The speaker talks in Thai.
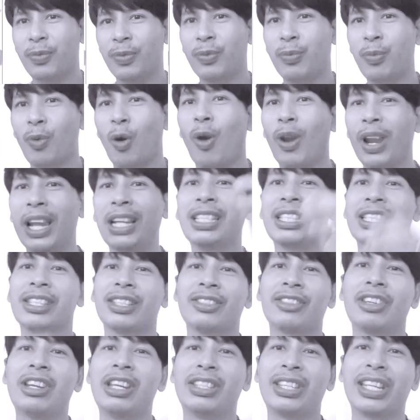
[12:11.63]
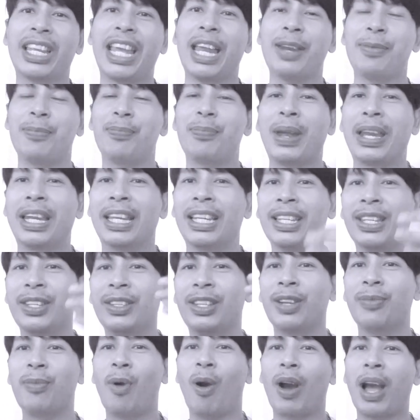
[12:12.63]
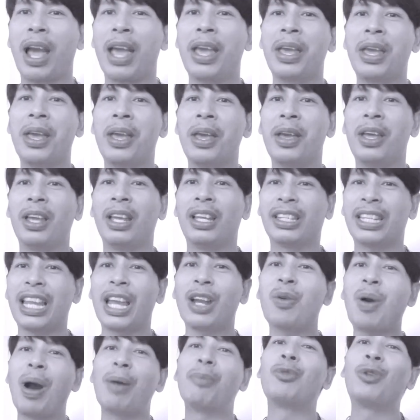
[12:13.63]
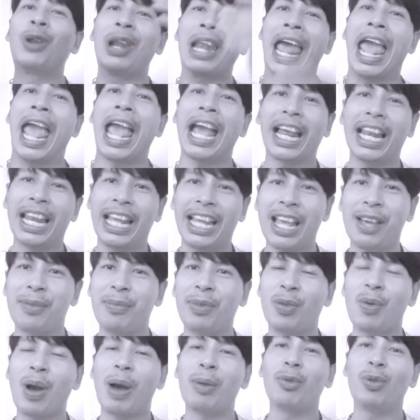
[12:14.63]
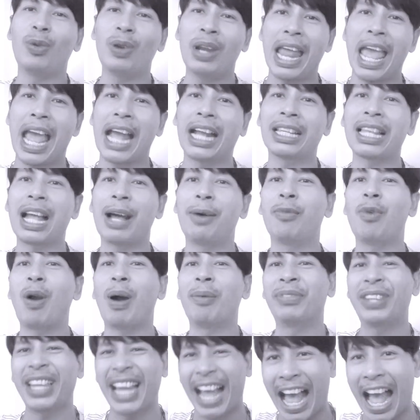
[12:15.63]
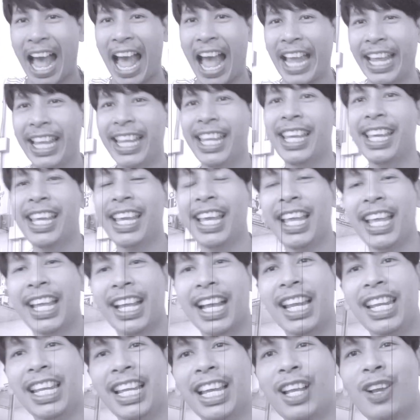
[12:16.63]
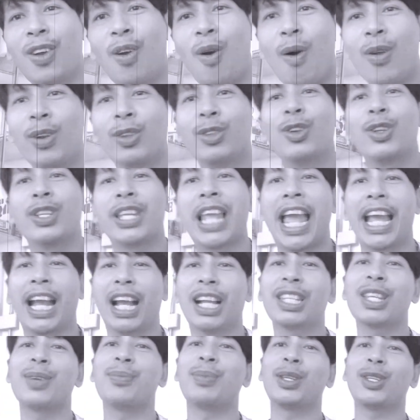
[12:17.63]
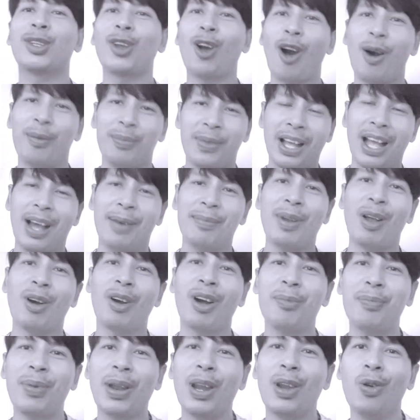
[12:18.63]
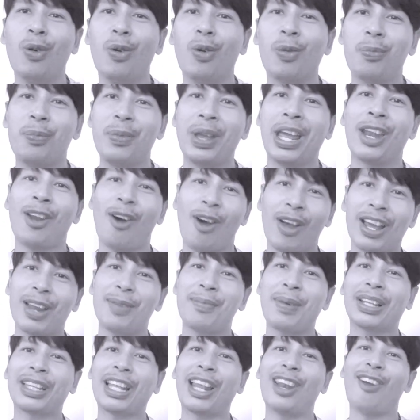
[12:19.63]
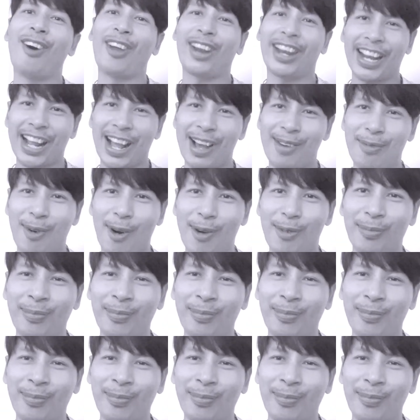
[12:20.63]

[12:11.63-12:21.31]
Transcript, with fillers: คนเล่นสตรีทสเก็ตเป็น จะบอกไง ใช้ความรุนแรงอะไรเงี้ย มีความรุนแรงทำความเสียหาย ก็เลยคนส่วนใหญ่ก็จะไม่ชอบนะครับ เราก็เป็นลูกเมียน้อยกันมาตลอดนะครับผม